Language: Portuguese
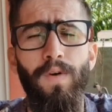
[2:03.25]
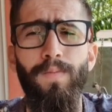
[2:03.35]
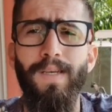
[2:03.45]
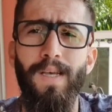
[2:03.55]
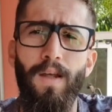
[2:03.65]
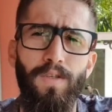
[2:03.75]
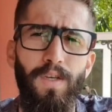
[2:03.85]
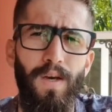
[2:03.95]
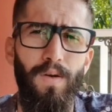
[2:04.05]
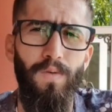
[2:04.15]
O ano passado
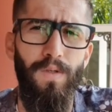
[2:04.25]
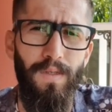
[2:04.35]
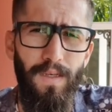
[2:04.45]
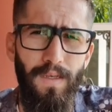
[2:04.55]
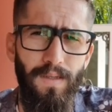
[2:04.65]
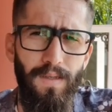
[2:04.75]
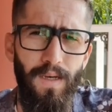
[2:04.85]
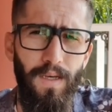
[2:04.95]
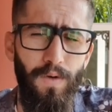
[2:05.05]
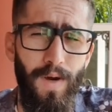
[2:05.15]
tinha era o
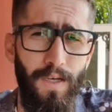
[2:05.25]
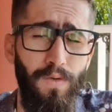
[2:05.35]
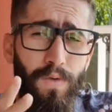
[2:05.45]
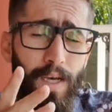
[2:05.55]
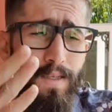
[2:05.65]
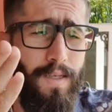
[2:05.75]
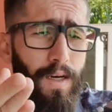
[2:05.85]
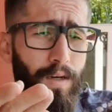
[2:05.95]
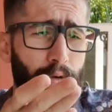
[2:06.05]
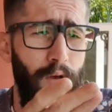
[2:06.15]
cinza e o azul, e esse
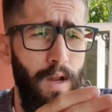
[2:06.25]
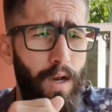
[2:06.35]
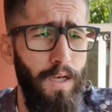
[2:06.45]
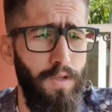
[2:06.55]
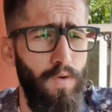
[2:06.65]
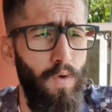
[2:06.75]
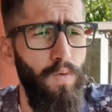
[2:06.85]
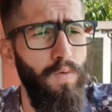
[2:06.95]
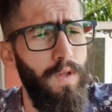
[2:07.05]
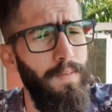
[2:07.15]
ano
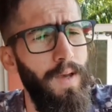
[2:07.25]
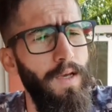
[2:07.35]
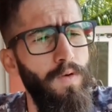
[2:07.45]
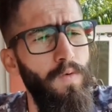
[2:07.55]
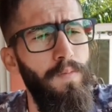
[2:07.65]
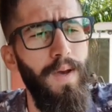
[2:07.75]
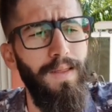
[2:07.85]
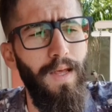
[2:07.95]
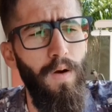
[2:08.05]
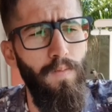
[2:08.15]
lançou o, também o
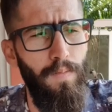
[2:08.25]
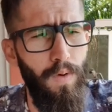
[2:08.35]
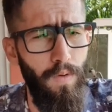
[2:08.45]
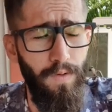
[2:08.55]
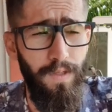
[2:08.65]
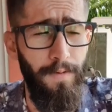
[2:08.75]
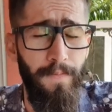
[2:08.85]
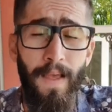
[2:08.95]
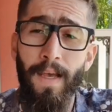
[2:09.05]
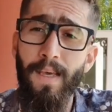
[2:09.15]
metal bronze.
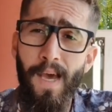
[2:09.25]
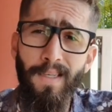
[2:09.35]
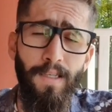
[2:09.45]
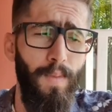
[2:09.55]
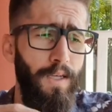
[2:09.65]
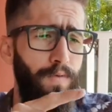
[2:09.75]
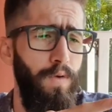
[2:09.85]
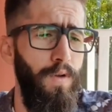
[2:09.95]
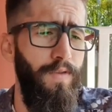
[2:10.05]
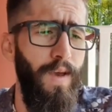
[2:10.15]
E esse
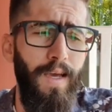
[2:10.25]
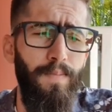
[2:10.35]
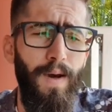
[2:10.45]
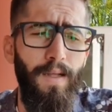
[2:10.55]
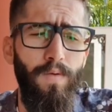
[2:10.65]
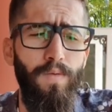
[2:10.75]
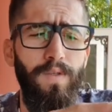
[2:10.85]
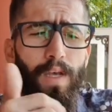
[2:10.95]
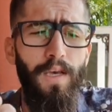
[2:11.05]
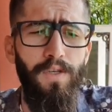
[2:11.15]
smartphone vem equipado com
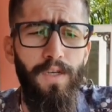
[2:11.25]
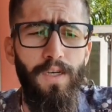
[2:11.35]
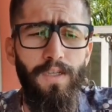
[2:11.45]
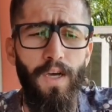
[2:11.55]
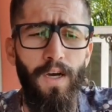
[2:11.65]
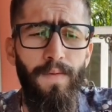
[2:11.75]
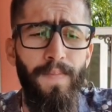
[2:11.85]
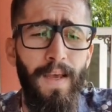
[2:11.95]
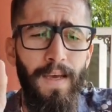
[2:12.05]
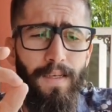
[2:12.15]
6 GB de RAM
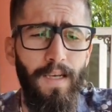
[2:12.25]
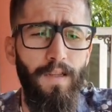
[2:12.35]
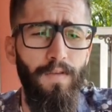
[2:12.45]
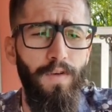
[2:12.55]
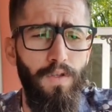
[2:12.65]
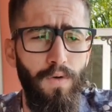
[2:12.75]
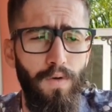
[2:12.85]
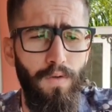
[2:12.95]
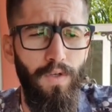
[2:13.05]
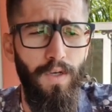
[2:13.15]
e
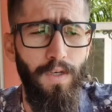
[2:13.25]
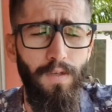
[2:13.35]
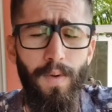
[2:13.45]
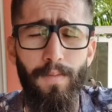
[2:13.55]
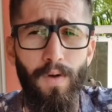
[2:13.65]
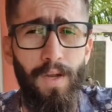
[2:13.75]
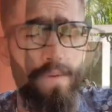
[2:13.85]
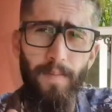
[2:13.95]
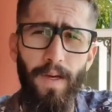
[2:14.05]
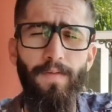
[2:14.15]
128 GB de memória. E
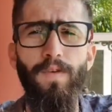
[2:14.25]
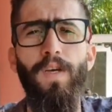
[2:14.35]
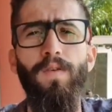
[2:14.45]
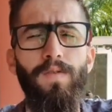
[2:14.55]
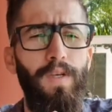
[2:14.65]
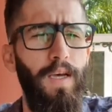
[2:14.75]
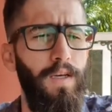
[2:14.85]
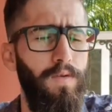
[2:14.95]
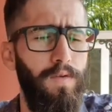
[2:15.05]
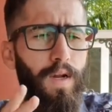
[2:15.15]
também você consegue
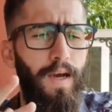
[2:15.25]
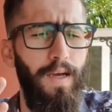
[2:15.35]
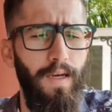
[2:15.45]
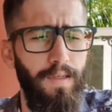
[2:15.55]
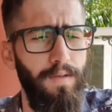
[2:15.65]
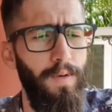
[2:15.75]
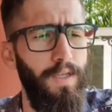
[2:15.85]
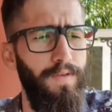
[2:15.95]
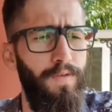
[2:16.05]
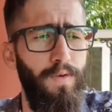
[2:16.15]
encontrar este
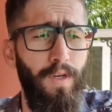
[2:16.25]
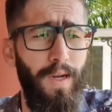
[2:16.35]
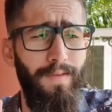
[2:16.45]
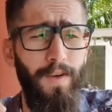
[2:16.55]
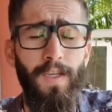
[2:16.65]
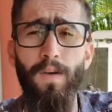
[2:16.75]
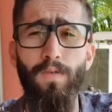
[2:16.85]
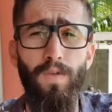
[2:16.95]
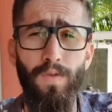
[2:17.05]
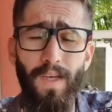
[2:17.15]
smartphone na versão
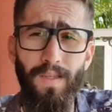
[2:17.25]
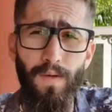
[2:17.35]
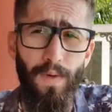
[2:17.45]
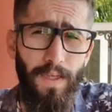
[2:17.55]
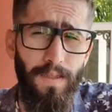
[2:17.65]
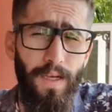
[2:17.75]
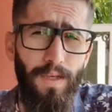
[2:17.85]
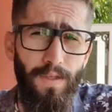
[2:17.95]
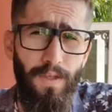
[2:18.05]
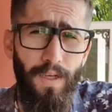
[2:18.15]
de
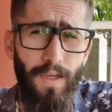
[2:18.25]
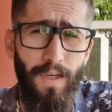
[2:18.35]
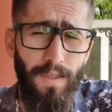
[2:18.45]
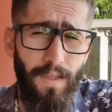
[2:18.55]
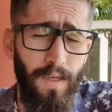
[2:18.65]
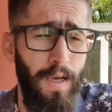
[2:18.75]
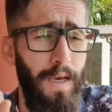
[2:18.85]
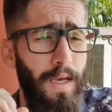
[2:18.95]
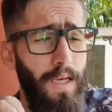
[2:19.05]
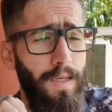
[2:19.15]
256 GB
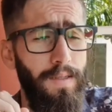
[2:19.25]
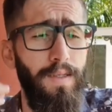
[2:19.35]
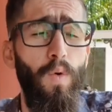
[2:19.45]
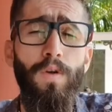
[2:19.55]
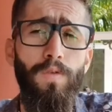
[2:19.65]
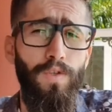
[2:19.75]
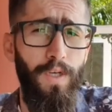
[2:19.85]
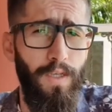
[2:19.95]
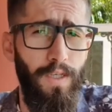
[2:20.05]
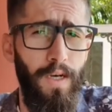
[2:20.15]
e 8
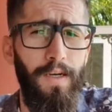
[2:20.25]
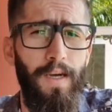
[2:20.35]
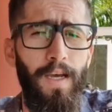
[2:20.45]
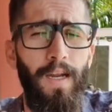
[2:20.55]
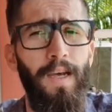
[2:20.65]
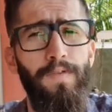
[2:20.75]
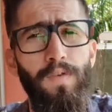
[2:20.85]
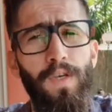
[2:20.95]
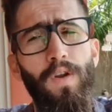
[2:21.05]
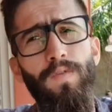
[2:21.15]
GB de RAM, galera. Aí
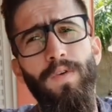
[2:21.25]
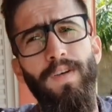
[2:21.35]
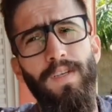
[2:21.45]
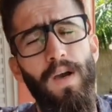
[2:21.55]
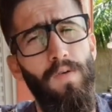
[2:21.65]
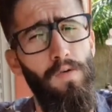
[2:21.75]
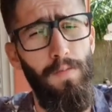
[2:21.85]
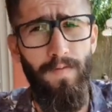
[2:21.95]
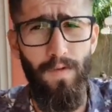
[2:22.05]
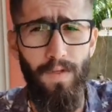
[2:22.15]
você, na hora que vai fazer a
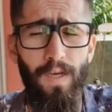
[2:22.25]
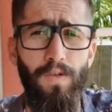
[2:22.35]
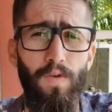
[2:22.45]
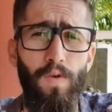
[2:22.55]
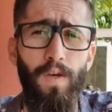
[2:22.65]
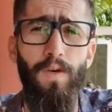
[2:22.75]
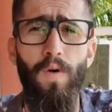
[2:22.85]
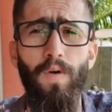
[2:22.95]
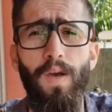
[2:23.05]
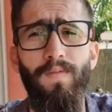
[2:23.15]
compra, você escolhe
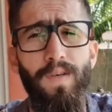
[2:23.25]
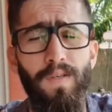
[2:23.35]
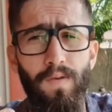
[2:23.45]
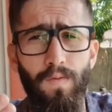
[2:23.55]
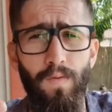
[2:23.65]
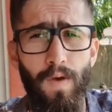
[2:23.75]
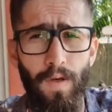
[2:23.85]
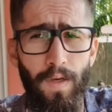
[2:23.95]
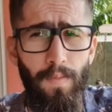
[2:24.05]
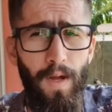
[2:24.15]
qual que é a versão
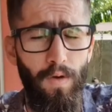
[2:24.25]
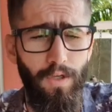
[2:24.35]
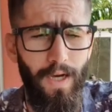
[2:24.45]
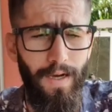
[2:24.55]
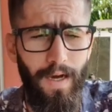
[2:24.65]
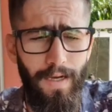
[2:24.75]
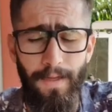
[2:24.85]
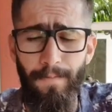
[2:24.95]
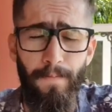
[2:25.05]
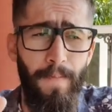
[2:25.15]
que melhor te agrada.